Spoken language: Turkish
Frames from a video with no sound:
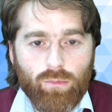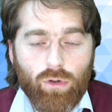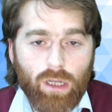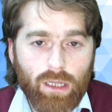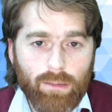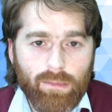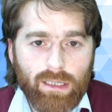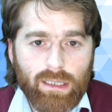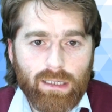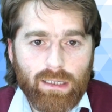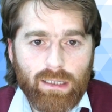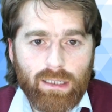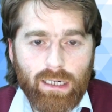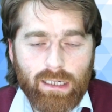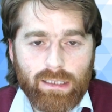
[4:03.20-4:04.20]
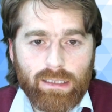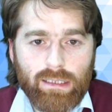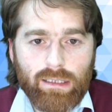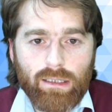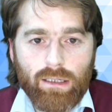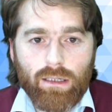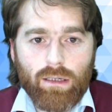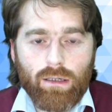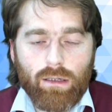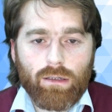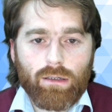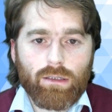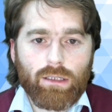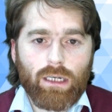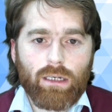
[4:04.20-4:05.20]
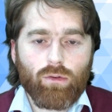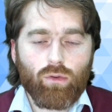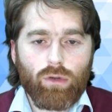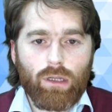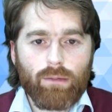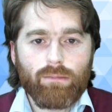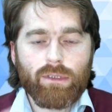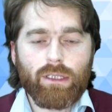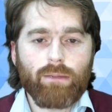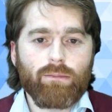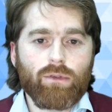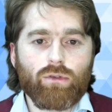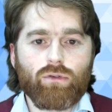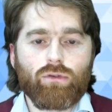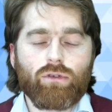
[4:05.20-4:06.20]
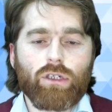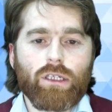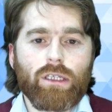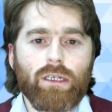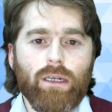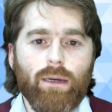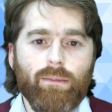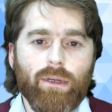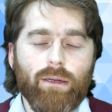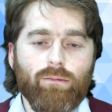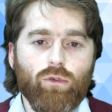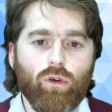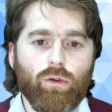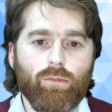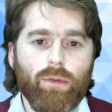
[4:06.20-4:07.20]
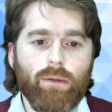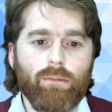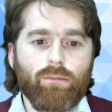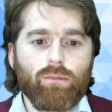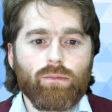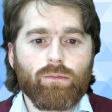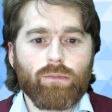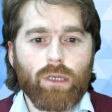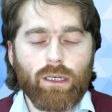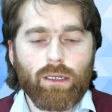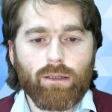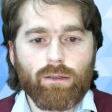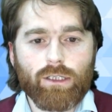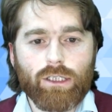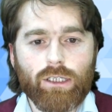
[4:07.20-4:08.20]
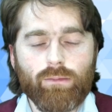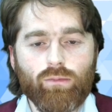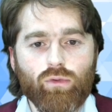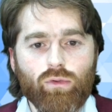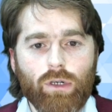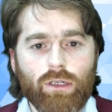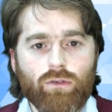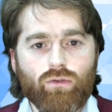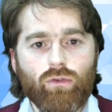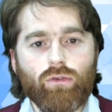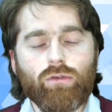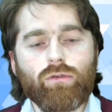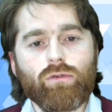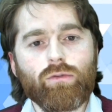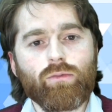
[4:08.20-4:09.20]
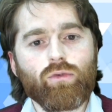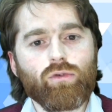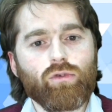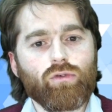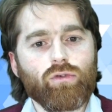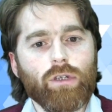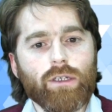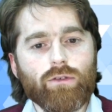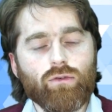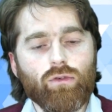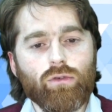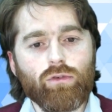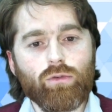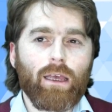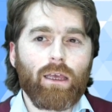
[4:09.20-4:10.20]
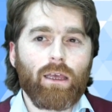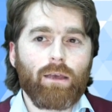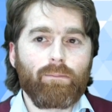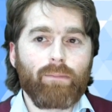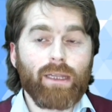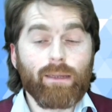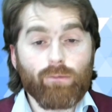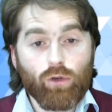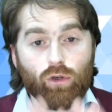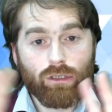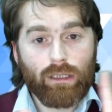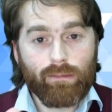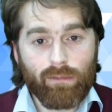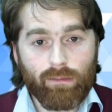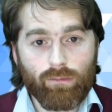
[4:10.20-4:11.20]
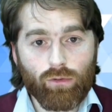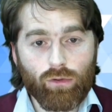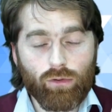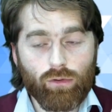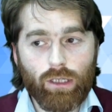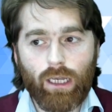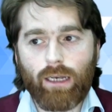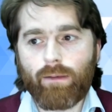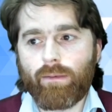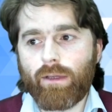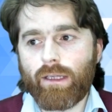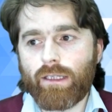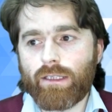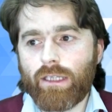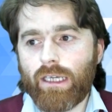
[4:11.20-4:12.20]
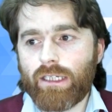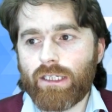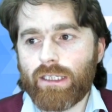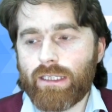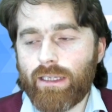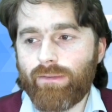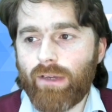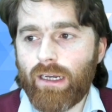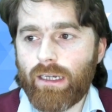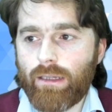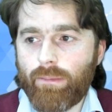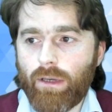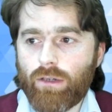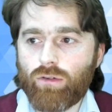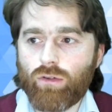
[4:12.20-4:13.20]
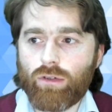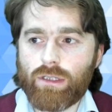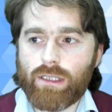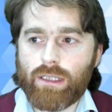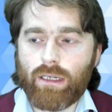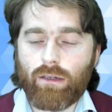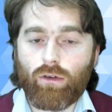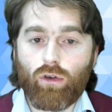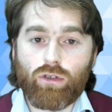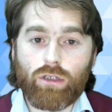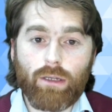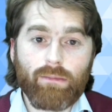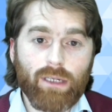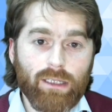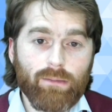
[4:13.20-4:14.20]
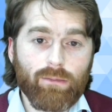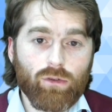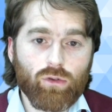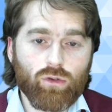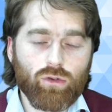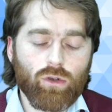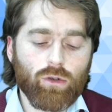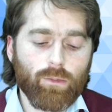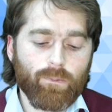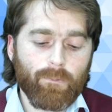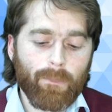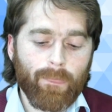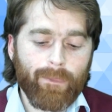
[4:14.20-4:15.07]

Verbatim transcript: Bu ne demek? Yani yani olan biten bir sürü şeyden haberim yok. Ben yani işte bu nasıl oldu, bu şu nasıl oldu. Benim gözlemim bu. Yani e, değişik seviyelerde pek çok insanı gözlemlediğimi düşünüyorum.